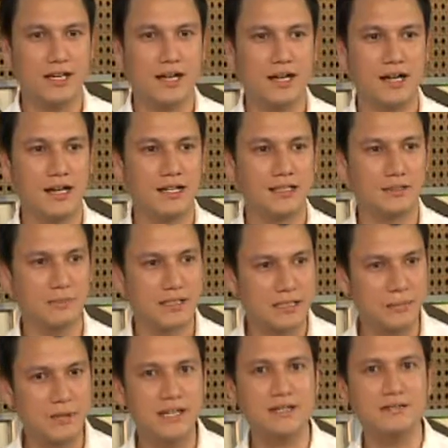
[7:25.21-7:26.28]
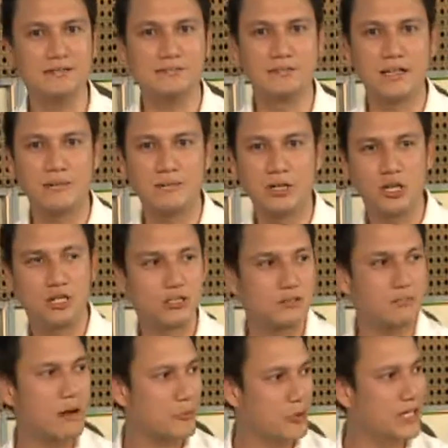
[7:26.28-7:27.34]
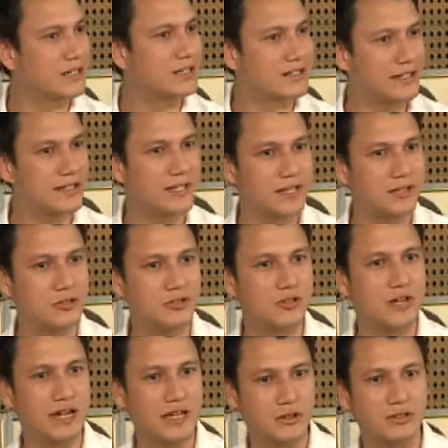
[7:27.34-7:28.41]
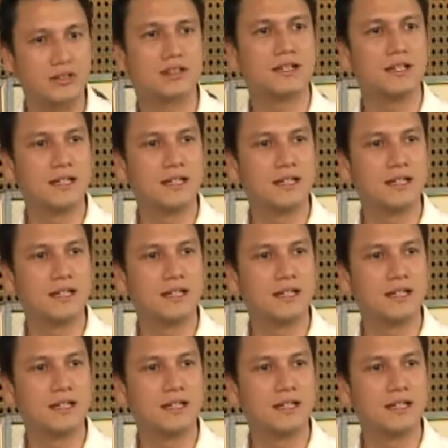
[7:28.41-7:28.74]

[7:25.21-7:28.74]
uh, teman-teman yang penonton maupun yang di sini gitu juga ikut